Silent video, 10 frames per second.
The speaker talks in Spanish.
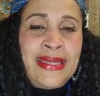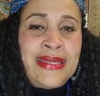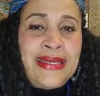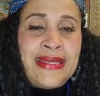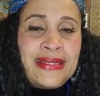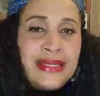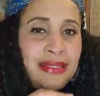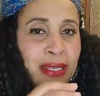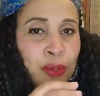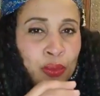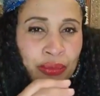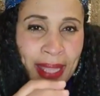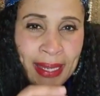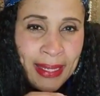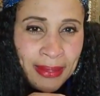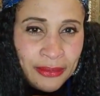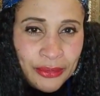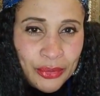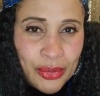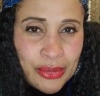Y si tienen un
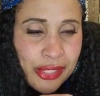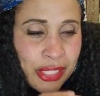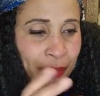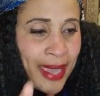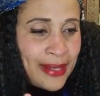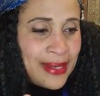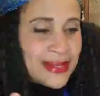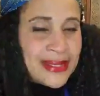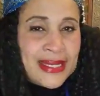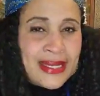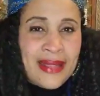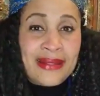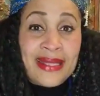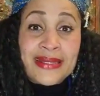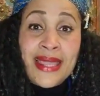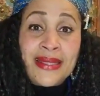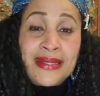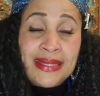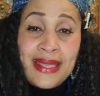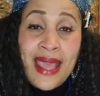talento, si bailan, si cantan,
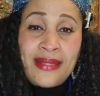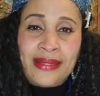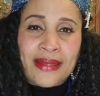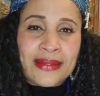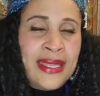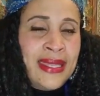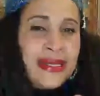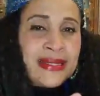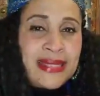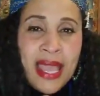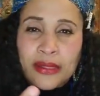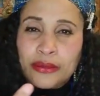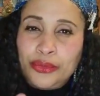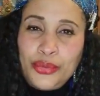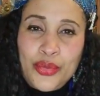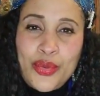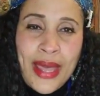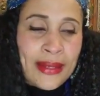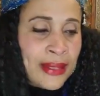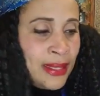si, cantan, si
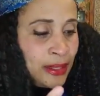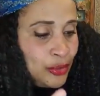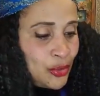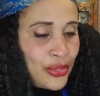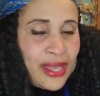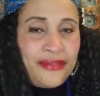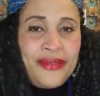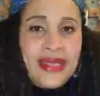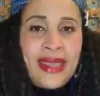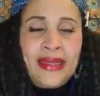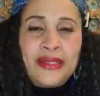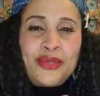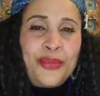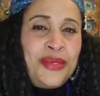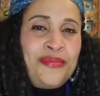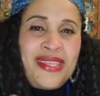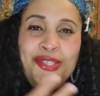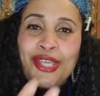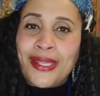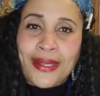actúan, todavía eso a mí
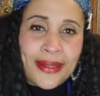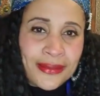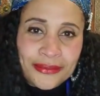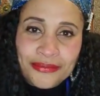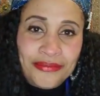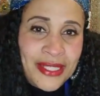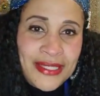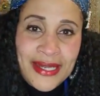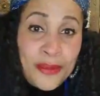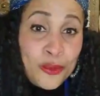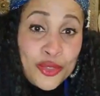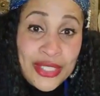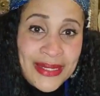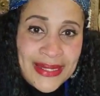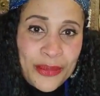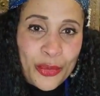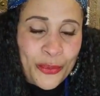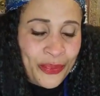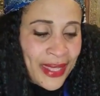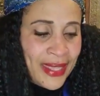me llena, me llena
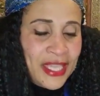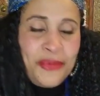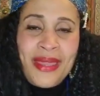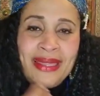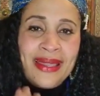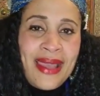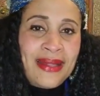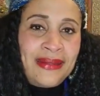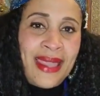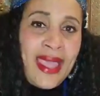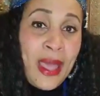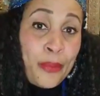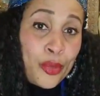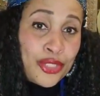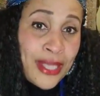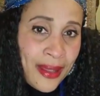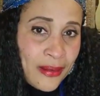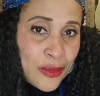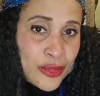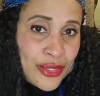muchísimo y me encanta
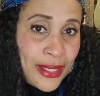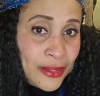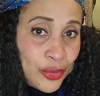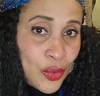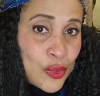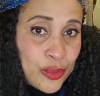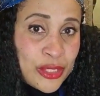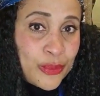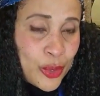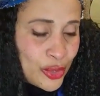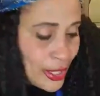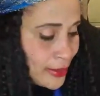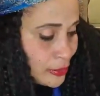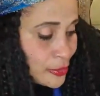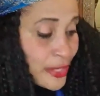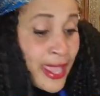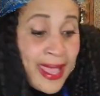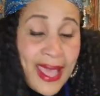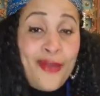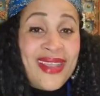apoyarlos en todos mis proyectos.
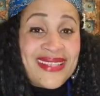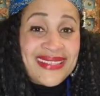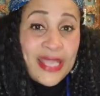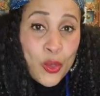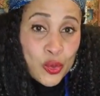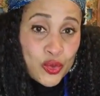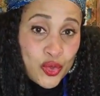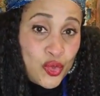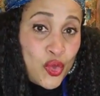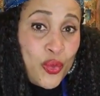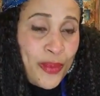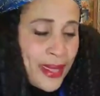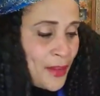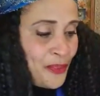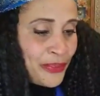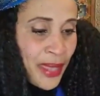Ahora se consume